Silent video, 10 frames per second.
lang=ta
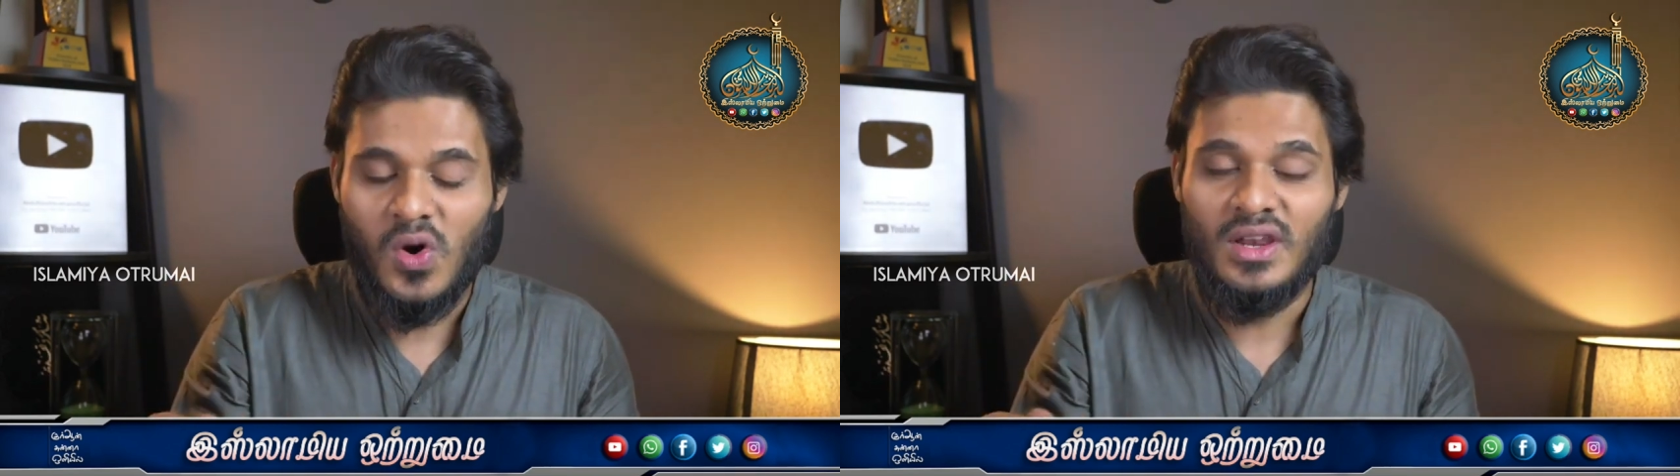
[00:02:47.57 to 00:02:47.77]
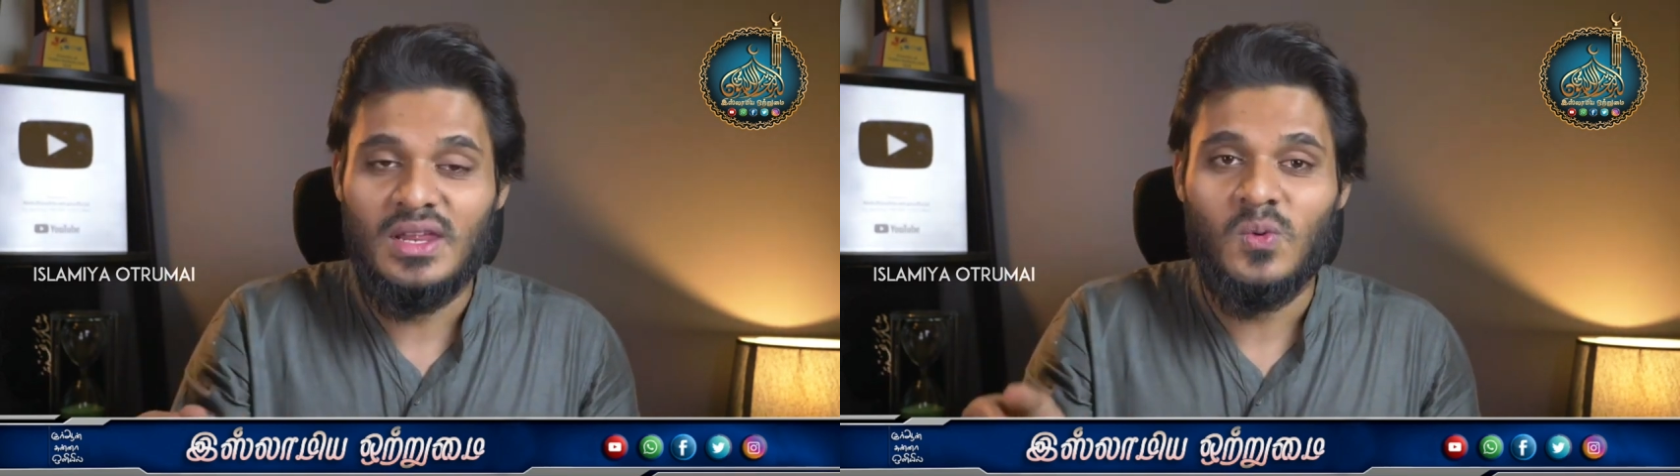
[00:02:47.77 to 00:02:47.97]

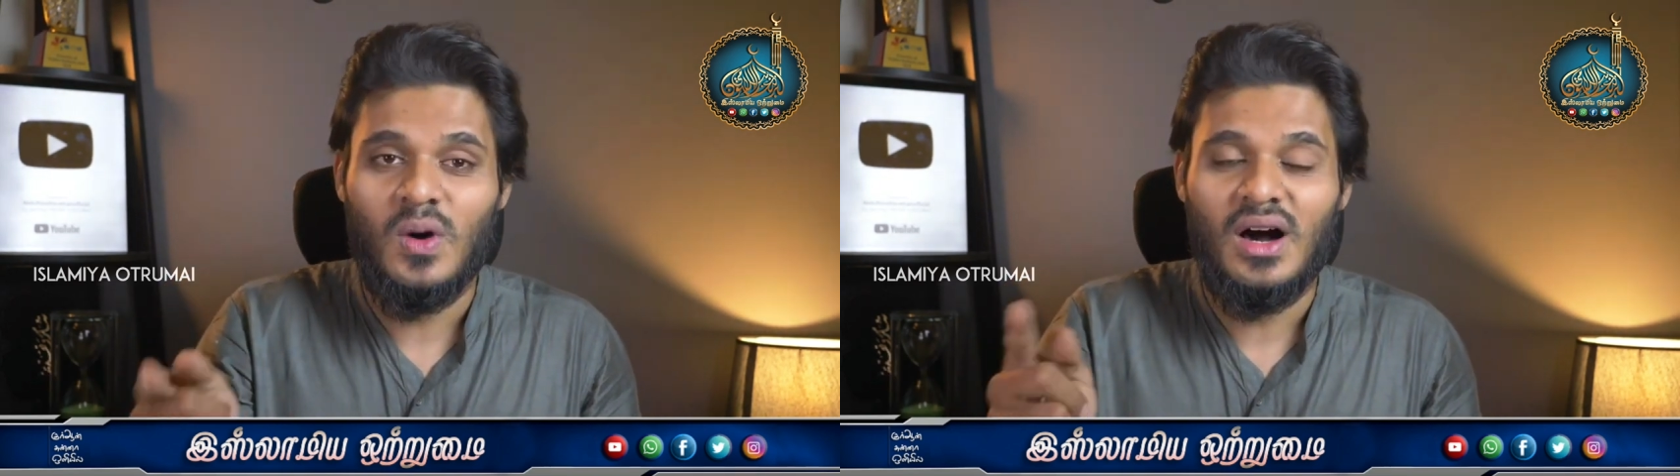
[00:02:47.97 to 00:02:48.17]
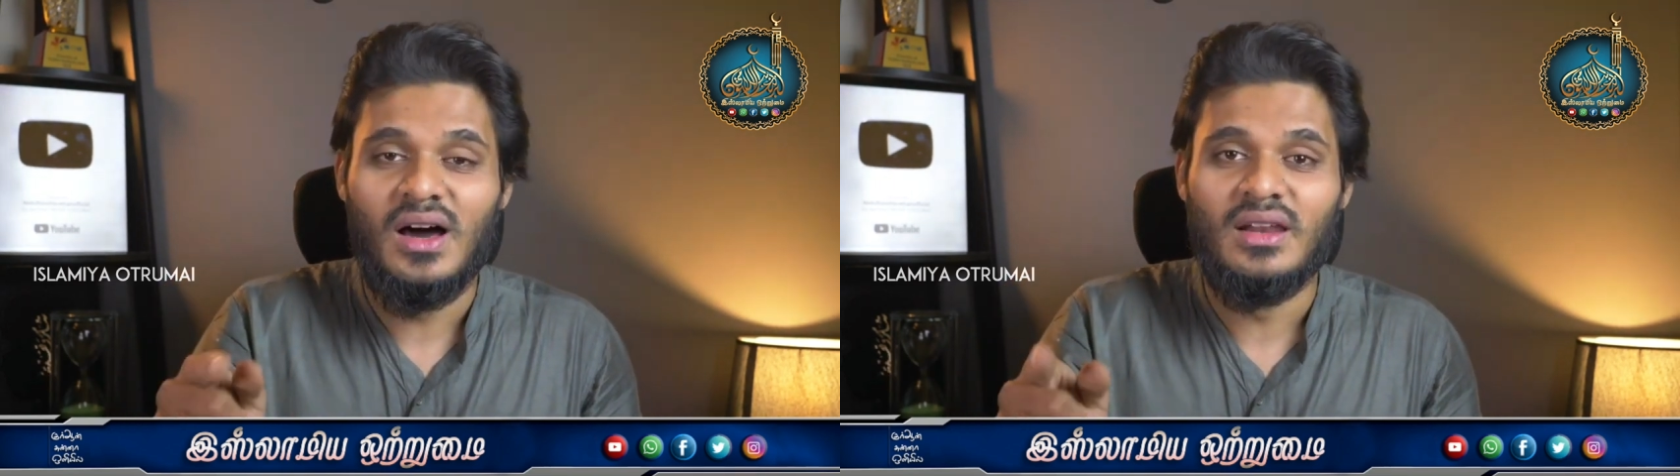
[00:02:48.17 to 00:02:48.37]

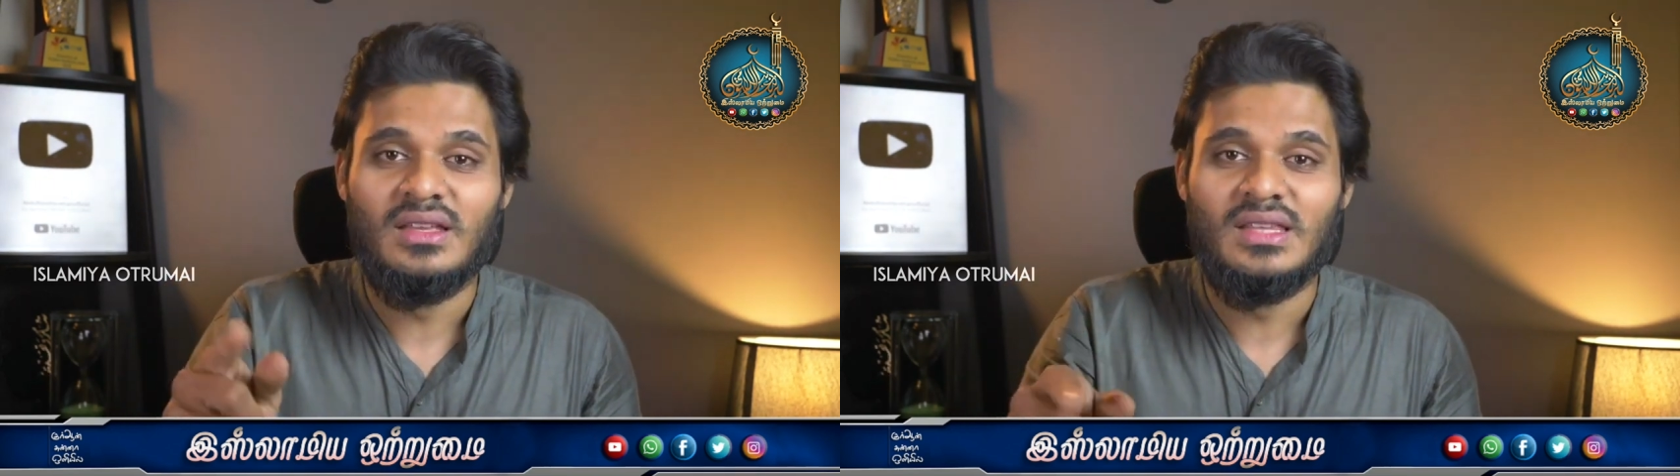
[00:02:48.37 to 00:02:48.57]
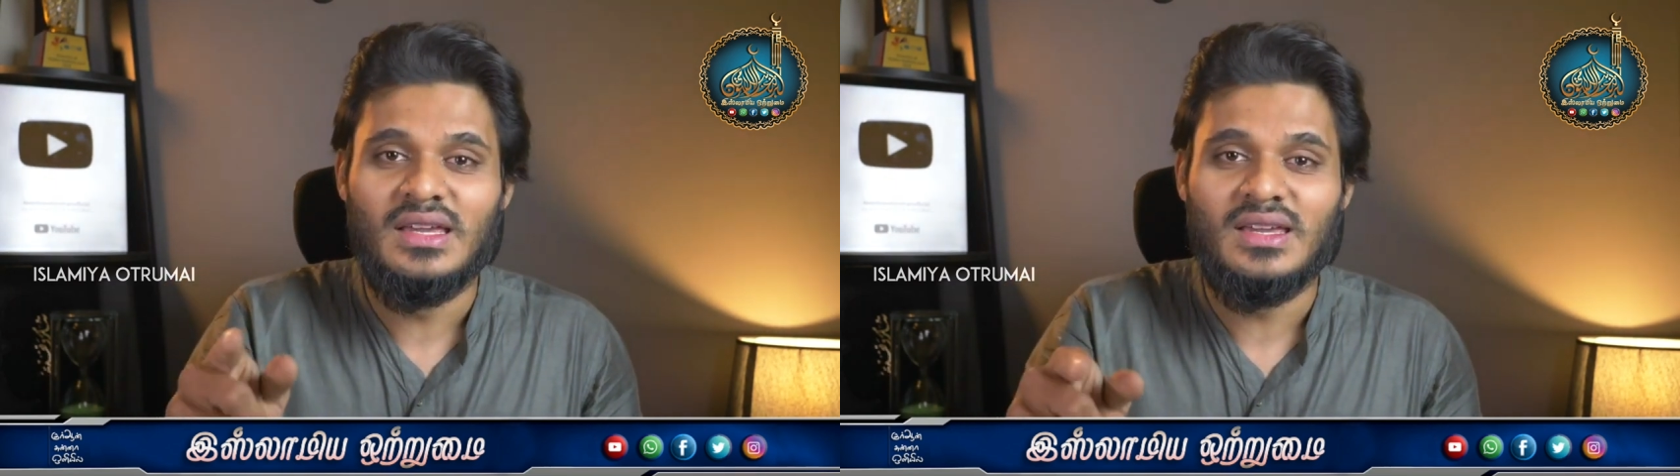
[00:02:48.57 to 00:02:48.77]
ஒலிவாலி
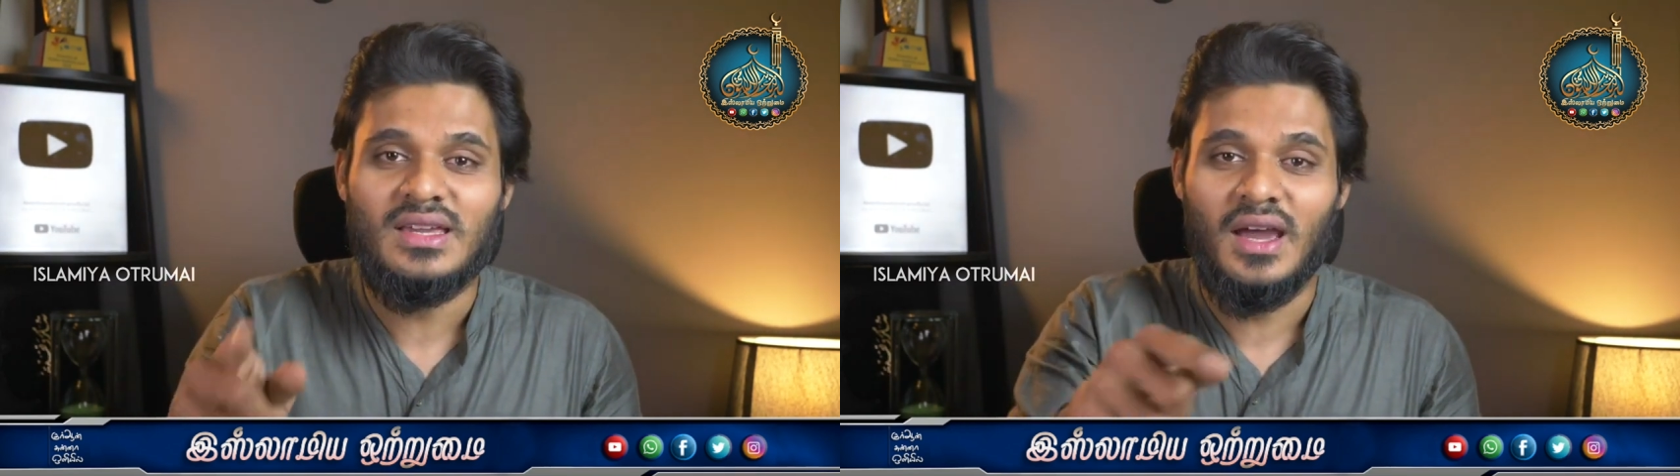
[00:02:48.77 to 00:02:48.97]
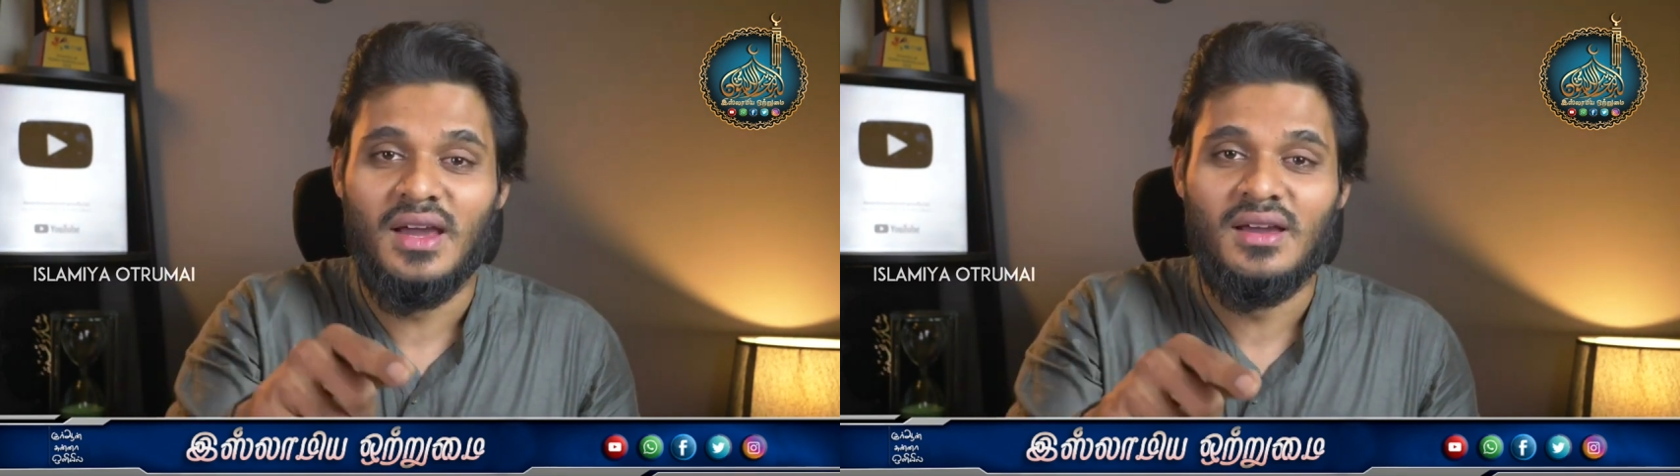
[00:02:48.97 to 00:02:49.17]
தைக்க